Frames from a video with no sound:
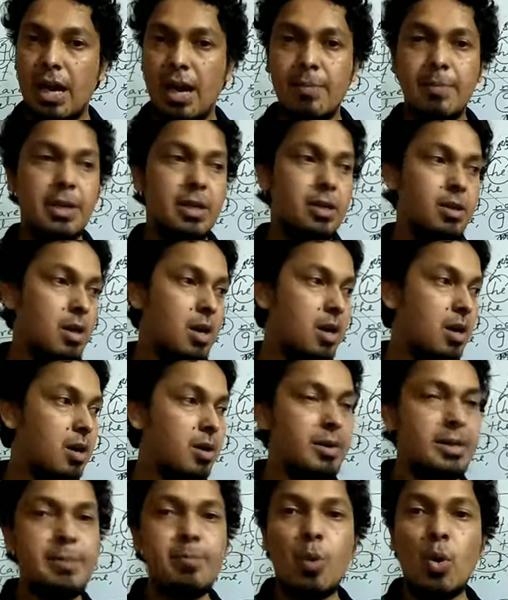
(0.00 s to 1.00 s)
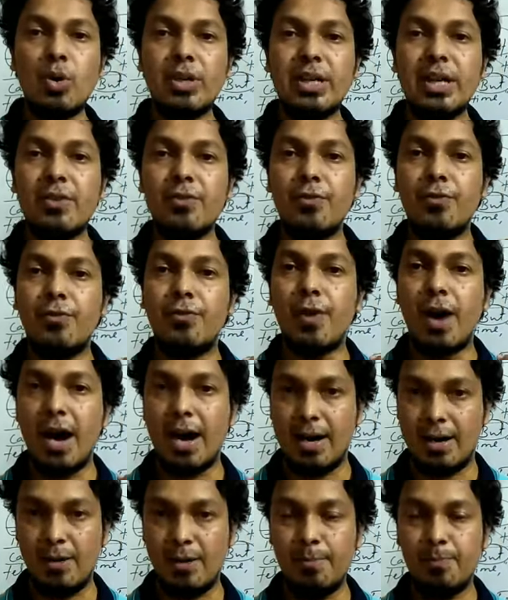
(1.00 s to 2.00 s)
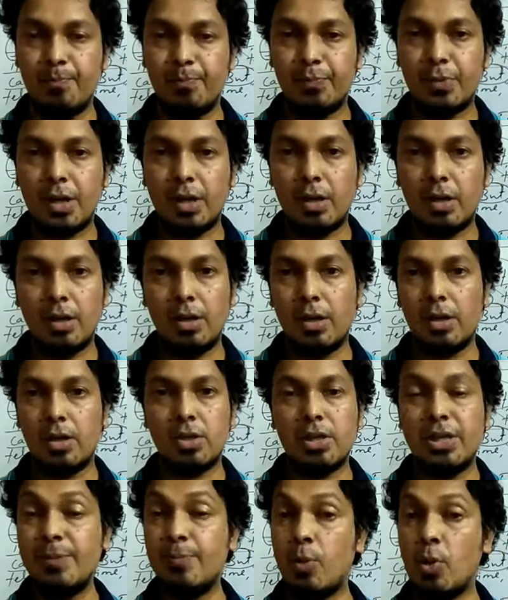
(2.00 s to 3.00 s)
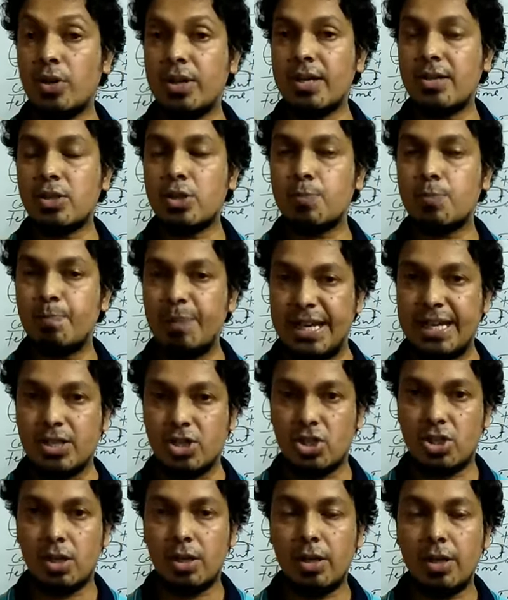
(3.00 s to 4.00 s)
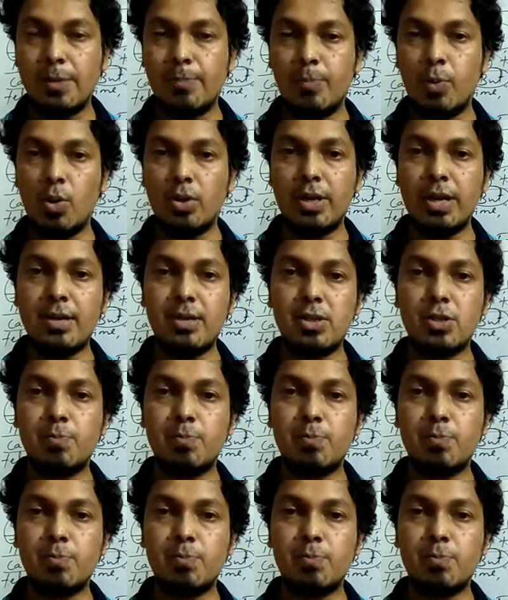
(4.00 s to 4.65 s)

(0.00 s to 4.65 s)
আই মিন রিপোর্টেড ভার্ব রিপোর্টেড স্পিচ রিপোর্টেড